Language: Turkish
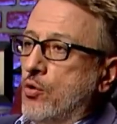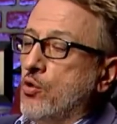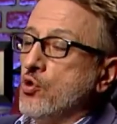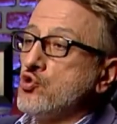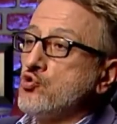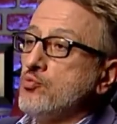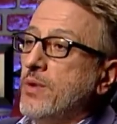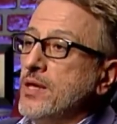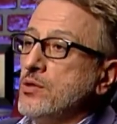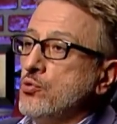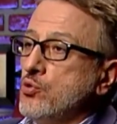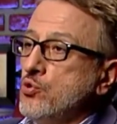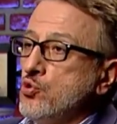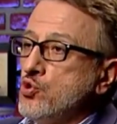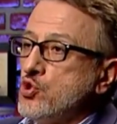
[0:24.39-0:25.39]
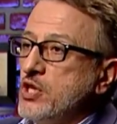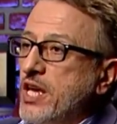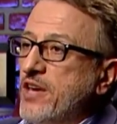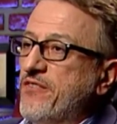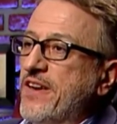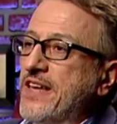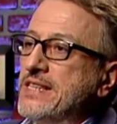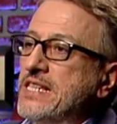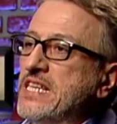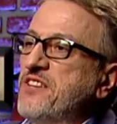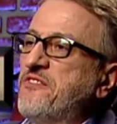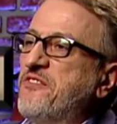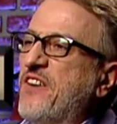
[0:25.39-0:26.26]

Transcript: Osman Hulusi Efendi'yi